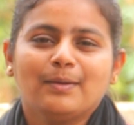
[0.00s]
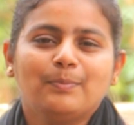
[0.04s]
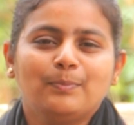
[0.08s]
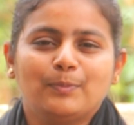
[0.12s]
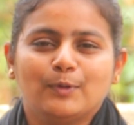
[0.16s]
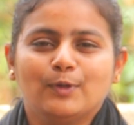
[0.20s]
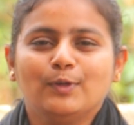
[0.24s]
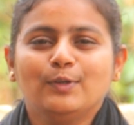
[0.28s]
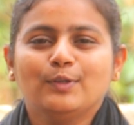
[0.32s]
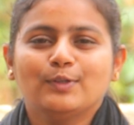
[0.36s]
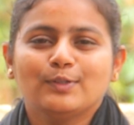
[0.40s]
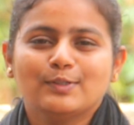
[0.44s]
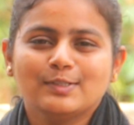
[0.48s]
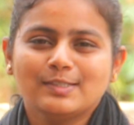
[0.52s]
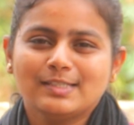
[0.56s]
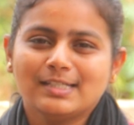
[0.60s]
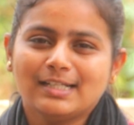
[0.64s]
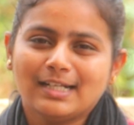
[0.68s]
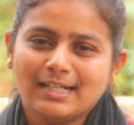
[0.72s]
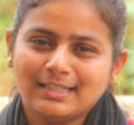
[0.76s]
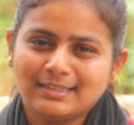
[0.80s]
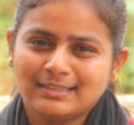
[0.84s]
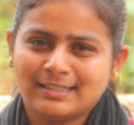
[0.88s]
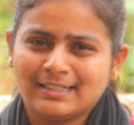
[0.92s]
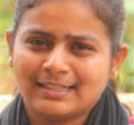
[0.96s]
இப்போது
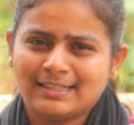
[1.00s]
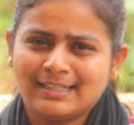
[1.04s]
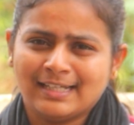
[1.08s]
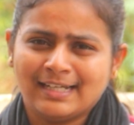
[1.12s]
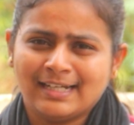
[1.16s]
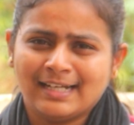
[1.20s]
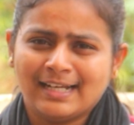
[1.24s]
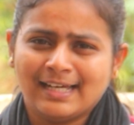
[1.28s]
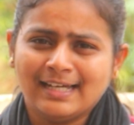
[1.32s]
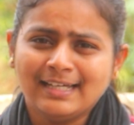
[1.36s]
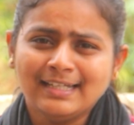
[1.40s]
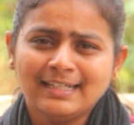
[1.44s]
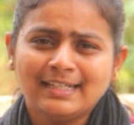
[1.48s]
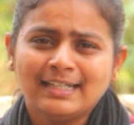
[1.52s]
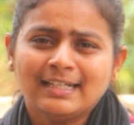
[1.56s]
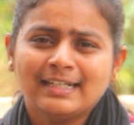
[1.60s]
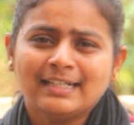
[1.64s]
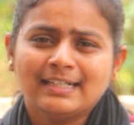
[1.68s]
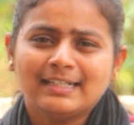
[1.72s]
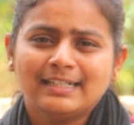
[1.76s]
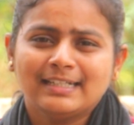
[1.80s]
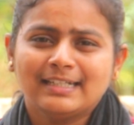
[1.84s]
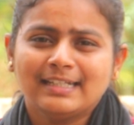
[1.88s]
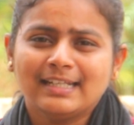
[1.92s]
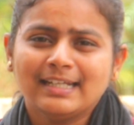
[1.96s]
குஜராத் கதையில்
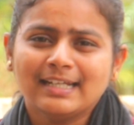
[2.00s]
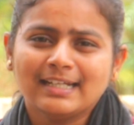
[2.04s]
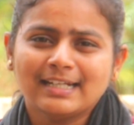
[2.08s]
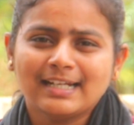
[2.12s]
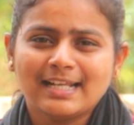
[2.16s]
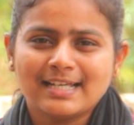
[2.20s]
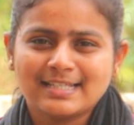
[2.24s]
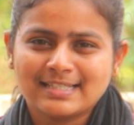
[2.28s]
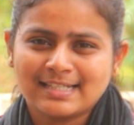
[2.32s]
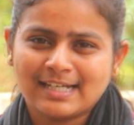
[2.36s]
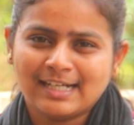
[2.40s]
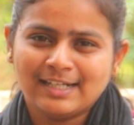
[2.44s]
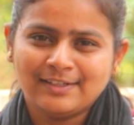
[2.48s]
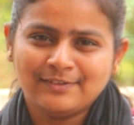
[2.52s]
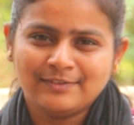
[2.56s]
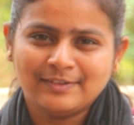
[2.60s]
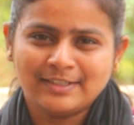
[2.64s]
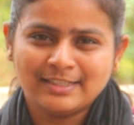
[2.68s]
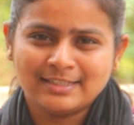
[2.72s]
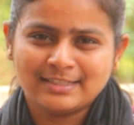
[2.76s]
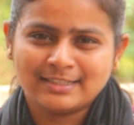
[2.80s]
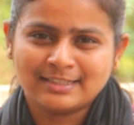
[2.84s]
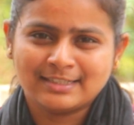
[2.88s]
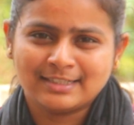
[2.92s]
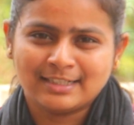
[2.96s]
டீ கிளாஸ்
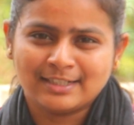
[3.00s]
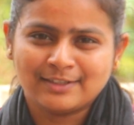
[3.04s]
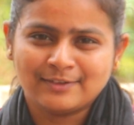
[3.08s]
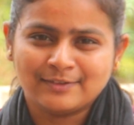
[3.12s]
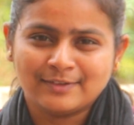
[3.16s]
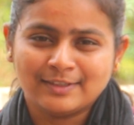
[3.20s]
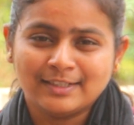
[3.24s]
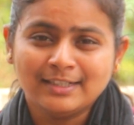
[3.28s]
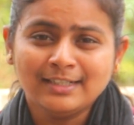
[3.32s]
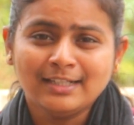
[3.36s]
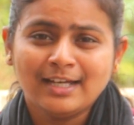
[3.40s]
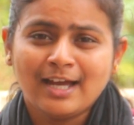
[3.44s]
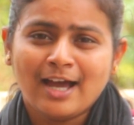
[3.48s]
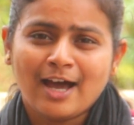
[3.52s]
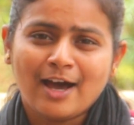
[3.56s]
கழுவிட்டுருக்கிறவர்